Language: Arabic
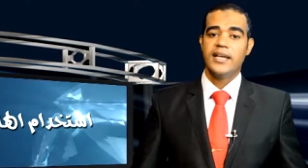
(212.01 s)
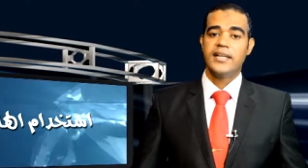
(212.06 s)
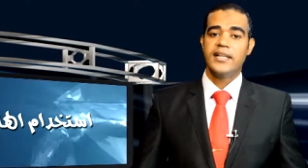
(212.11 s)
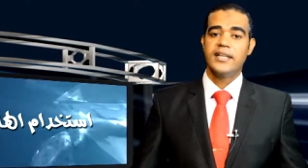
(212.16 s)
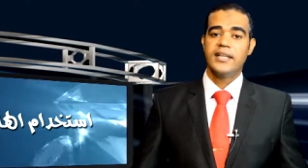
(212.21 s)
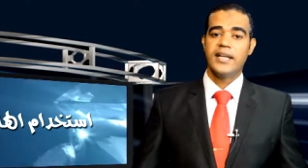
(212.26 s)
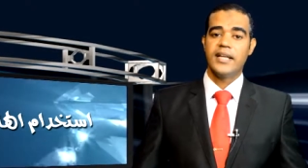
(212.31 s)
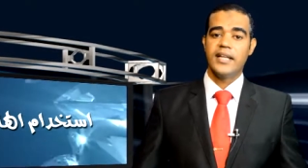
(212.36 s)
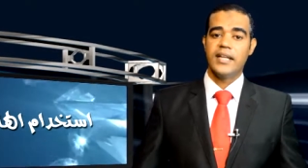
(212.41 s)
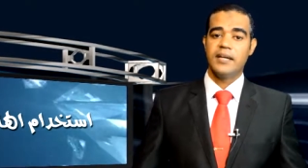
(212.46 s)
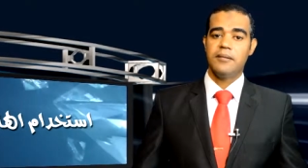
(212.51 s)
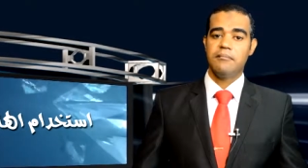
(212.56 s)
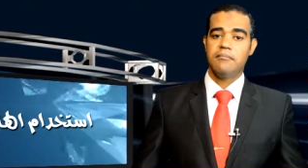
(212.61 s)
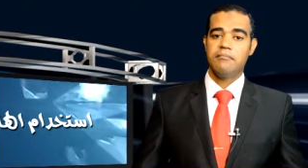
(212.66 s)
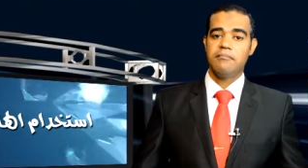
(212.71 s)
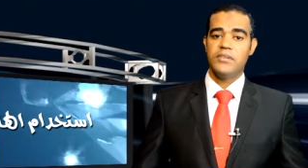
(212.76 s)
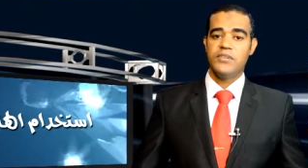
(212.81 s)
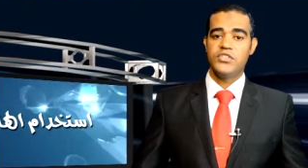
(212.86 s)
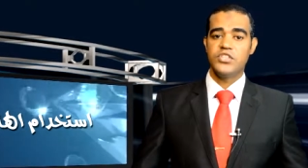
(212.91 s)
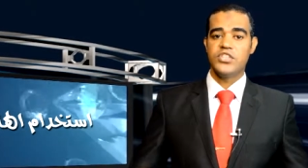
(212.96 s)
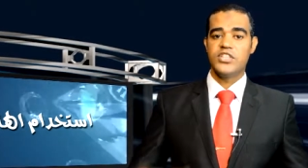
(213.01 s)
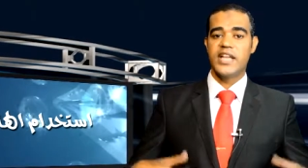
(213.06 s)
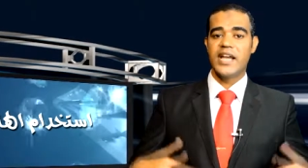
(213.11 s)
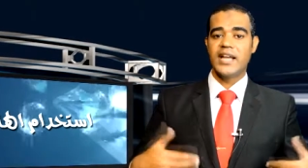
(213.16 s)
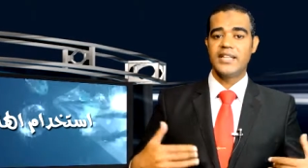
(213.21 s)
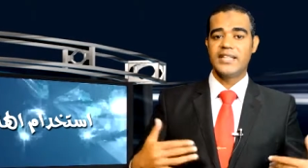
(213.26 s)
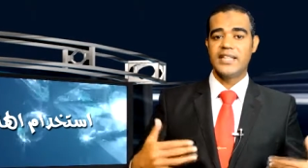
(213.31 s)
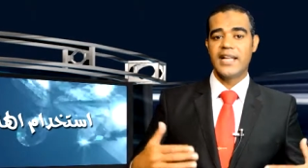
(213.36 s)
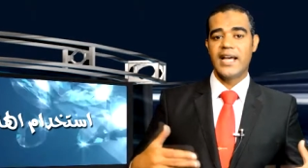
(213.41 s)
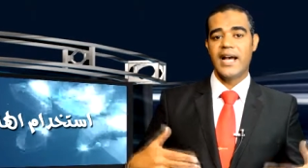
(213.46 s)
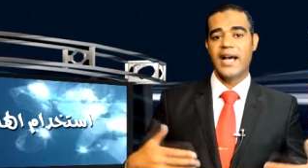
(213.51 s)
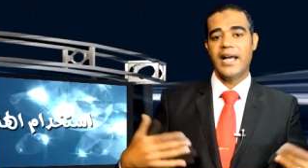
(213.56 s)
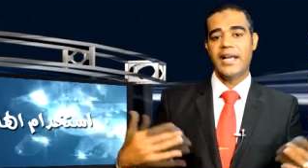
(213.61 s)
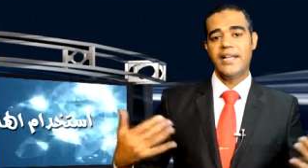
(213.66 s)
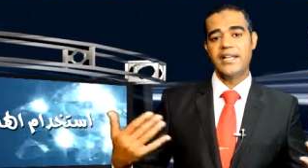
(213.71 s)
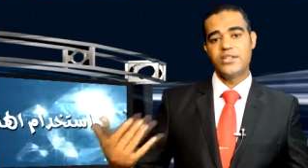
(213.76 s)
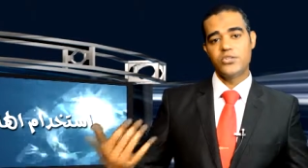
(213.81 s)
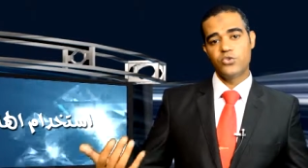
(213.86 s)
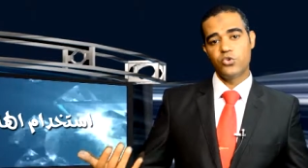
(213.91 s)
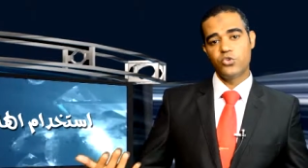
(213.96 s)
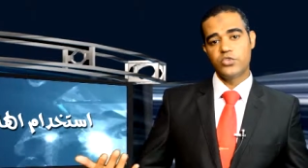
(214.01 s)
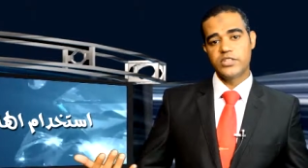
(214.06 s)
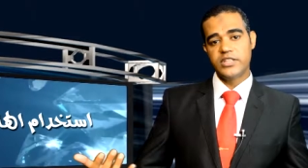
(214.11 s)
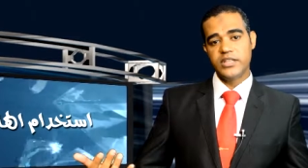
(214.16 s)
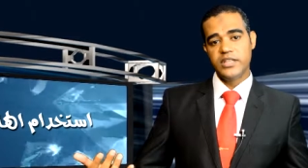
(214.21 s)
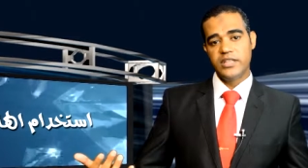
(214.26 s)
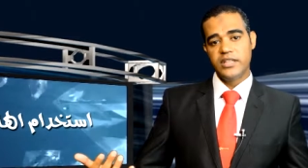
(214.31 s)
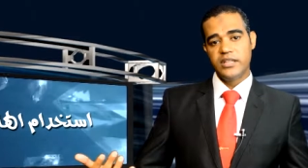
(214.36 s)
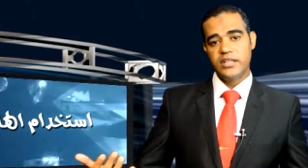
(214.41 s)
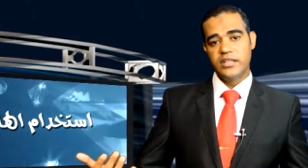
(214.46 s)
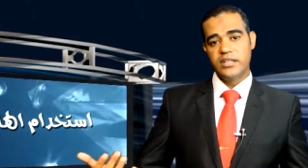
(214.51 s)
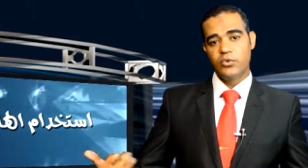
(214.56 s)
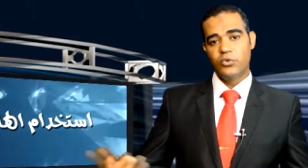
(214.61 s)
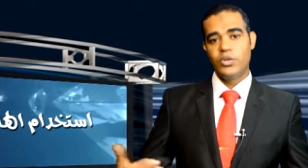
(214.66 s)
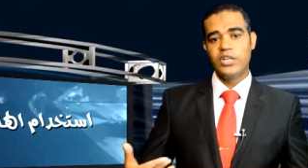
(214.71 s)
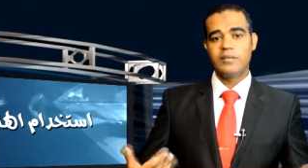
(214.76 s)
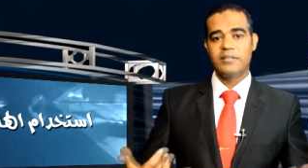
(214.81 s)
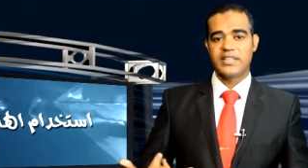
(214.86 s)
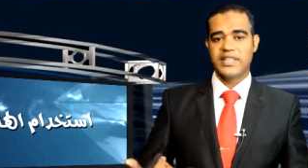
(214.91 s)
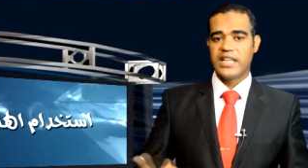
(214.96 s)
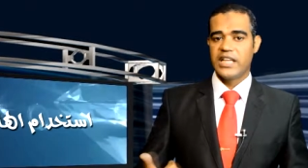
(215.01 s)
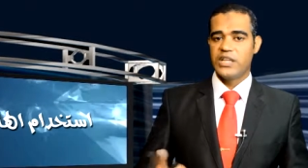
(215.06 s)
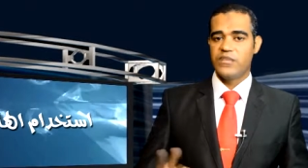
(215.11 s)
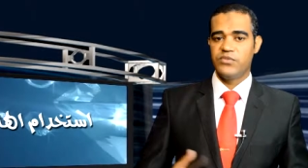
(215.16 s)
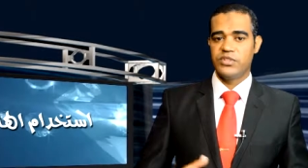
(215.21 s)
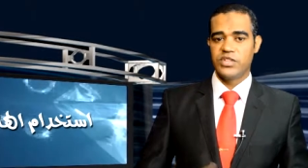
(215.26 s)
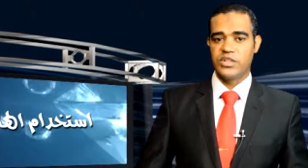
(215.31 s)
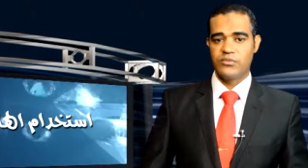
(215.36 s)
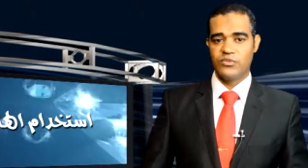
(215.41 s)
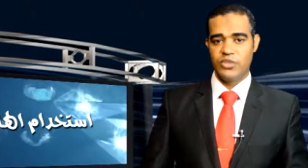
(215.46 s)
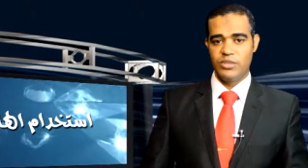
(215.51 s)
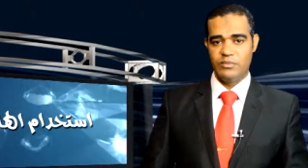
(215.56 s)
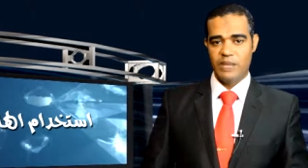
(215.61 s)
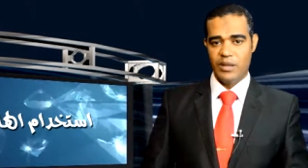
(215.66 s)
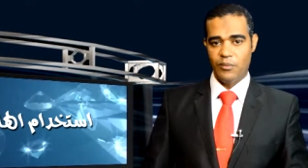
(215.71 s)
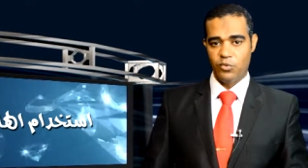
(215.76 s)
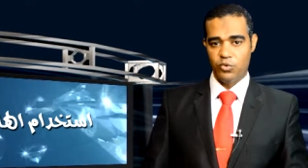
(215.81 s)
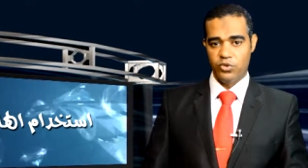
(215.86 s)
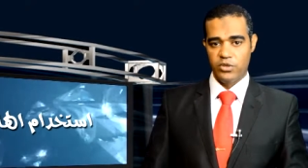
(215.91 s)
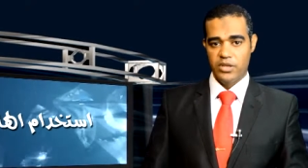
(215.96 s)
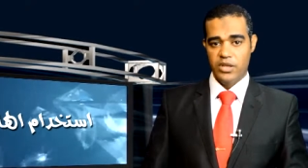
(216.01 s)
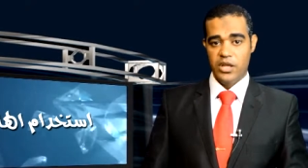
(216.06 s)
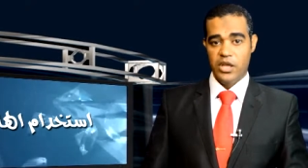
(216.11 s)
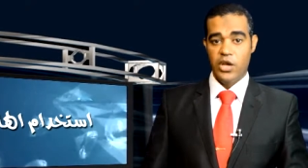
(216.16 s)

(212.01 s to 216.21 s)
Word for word: إن أنا مفيش داعي إن أنا أعلي صوتي وأنا بتكلم في التليفون المحمول